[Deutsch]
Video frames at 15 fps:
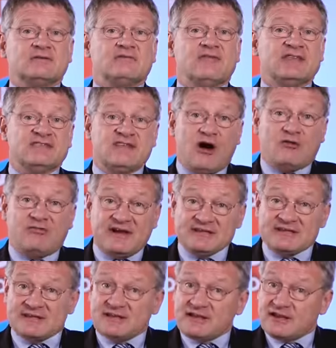Wenn Sie auch
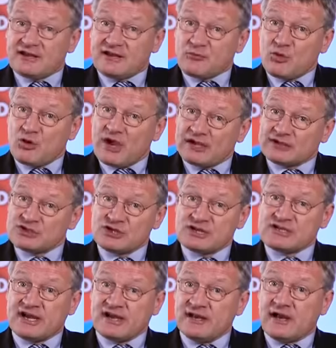weiterhin Ihre demokratische
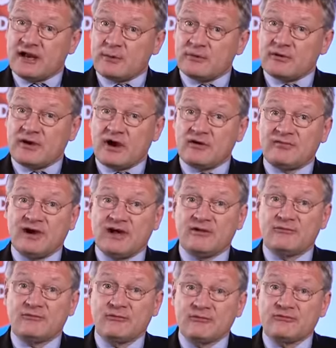Teilhabe auf
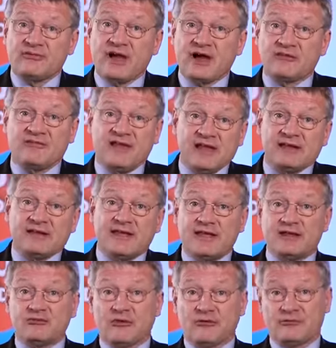alle fünf Jahre wählen
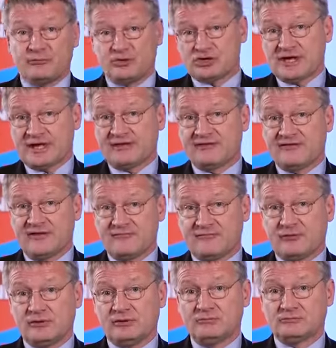gehen dürfen beschränkt sehen
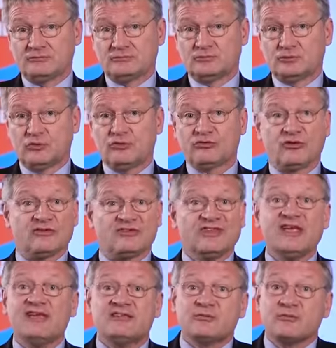wollen und sonst
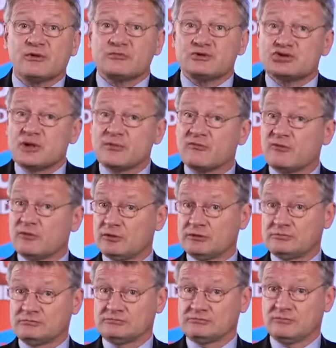nichts mitbestimmen wollen,
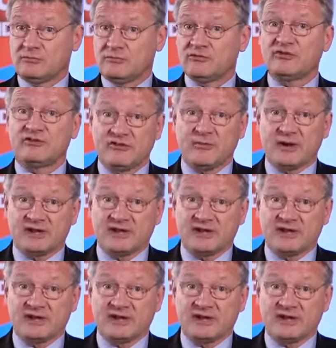sind Sie bei